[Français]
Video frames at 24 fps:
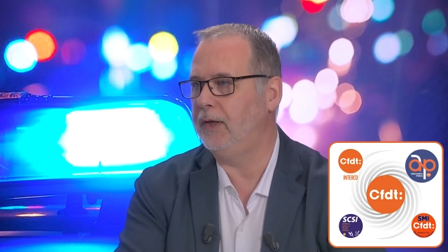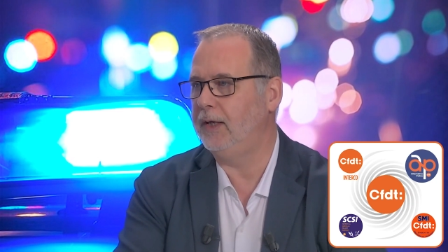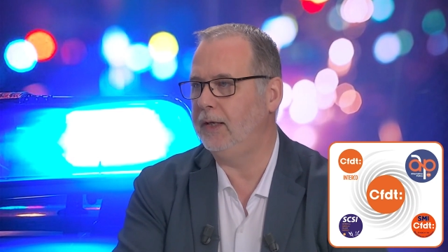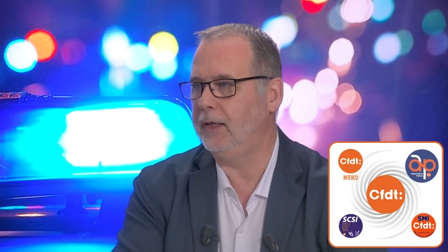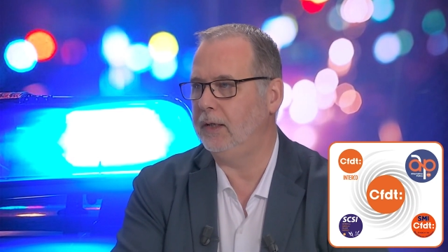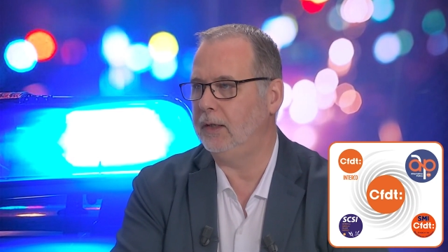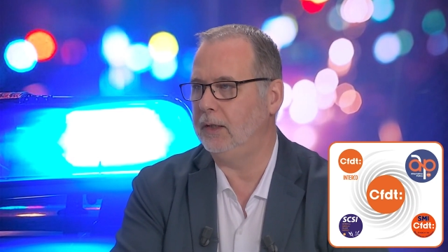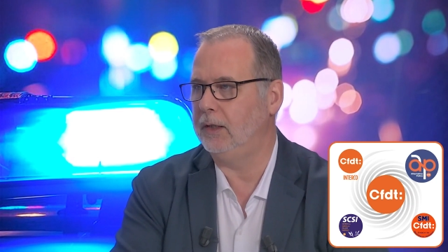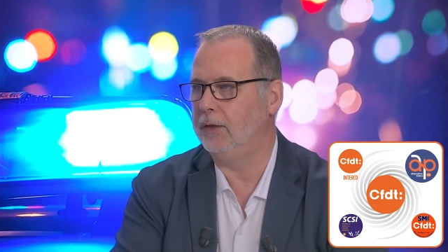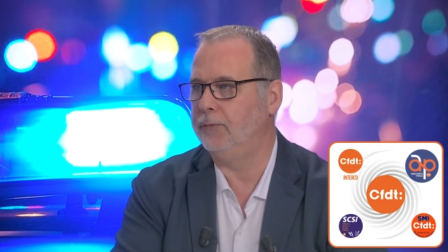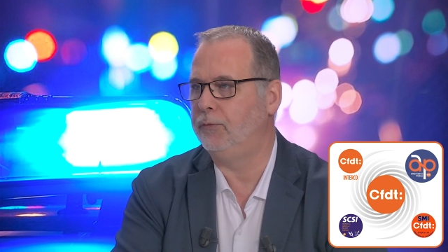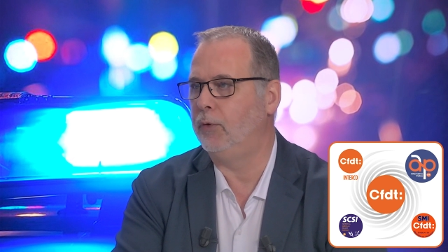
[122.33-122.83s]

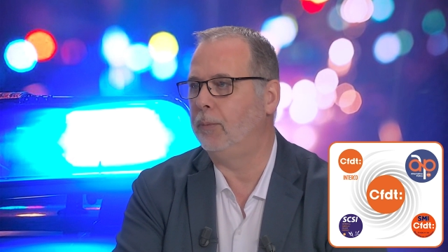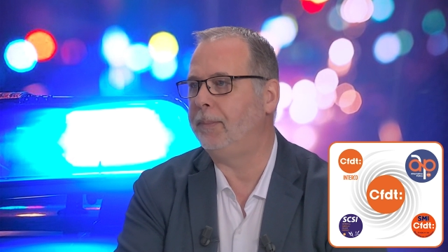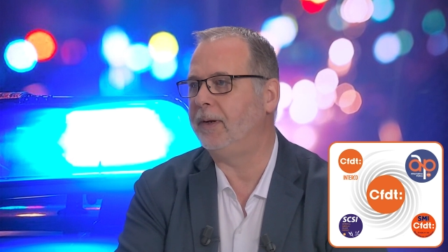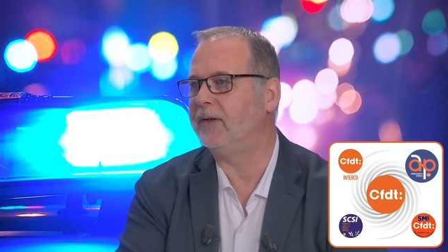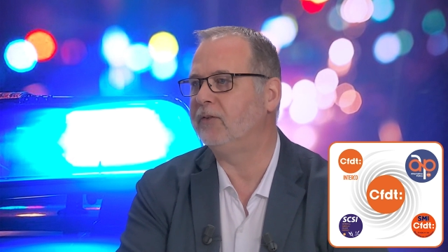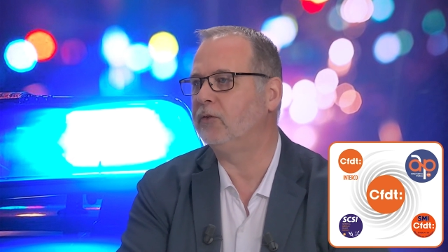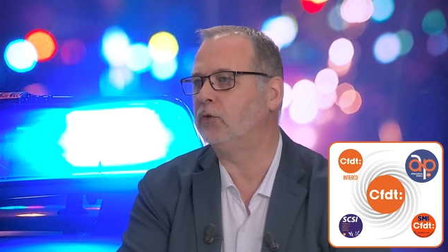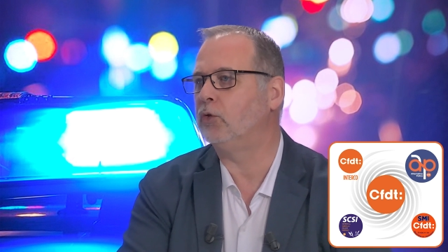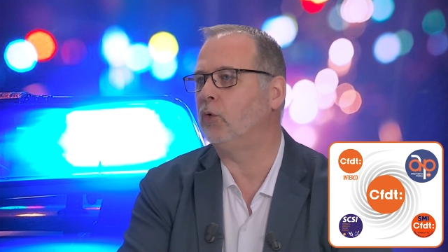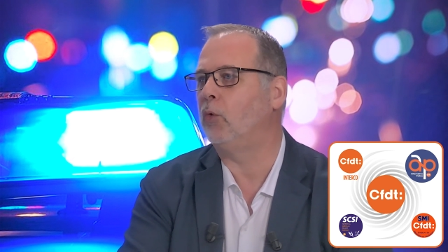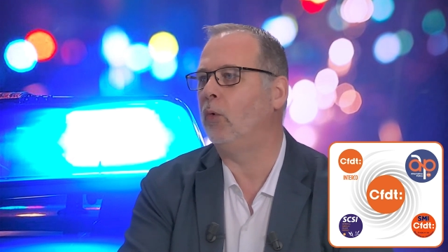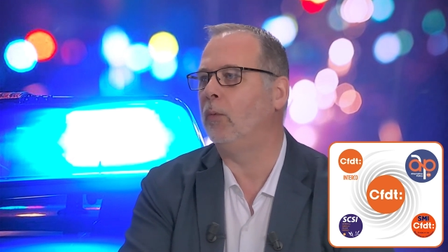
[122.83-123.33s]
il ne faut
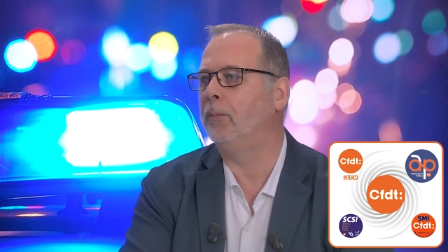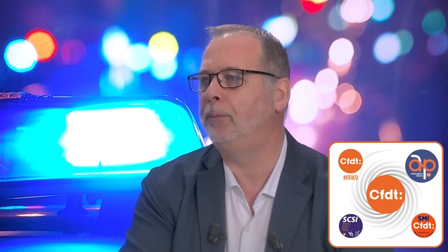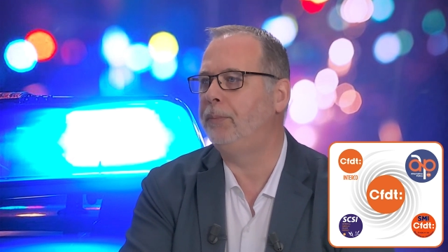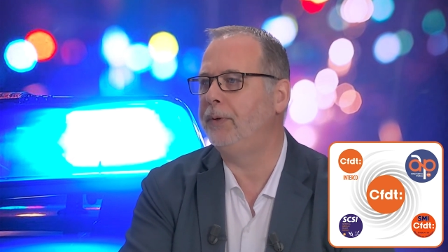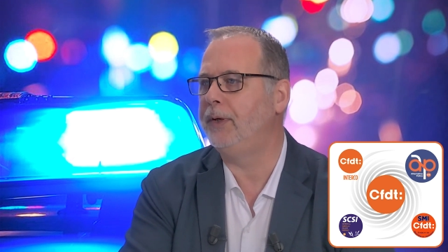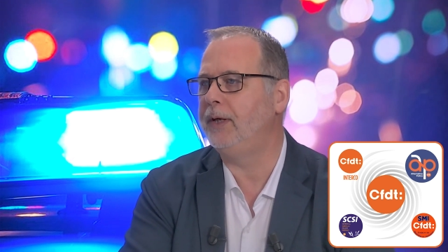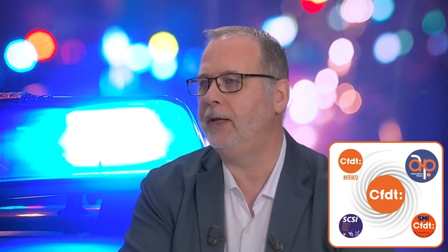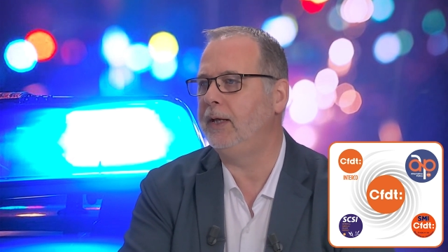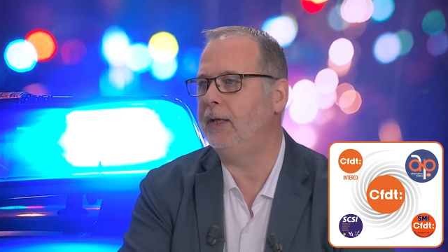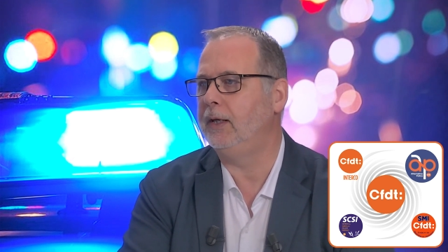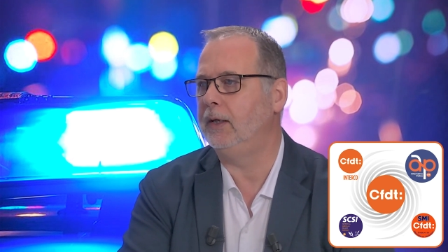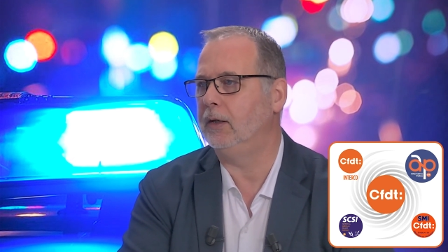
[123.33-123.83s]
pas se
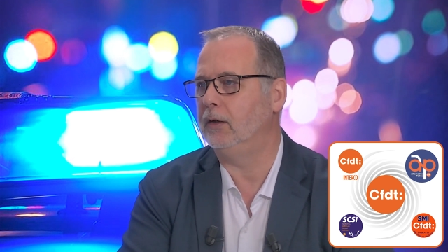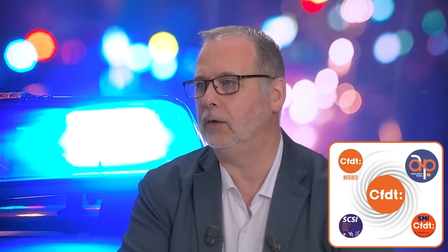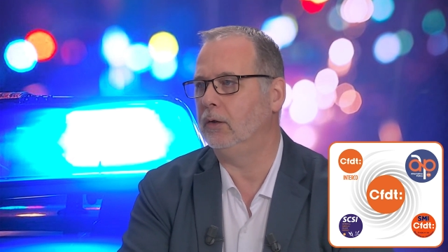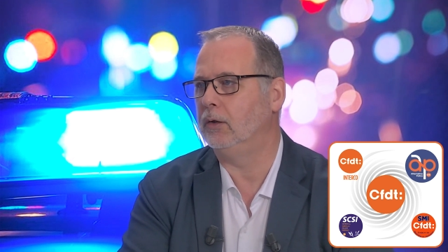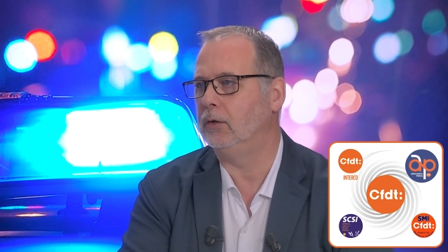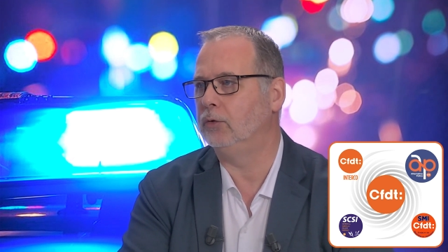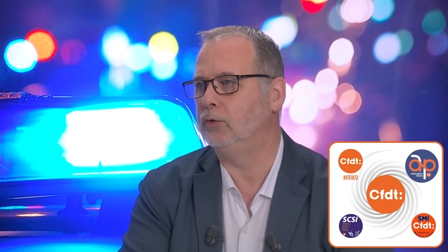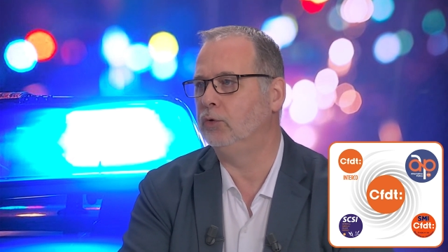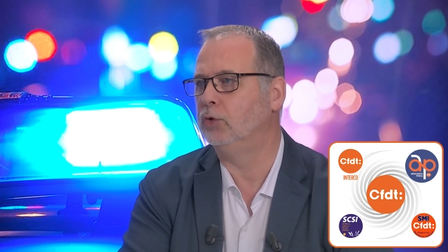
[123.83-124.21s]
tromper euh,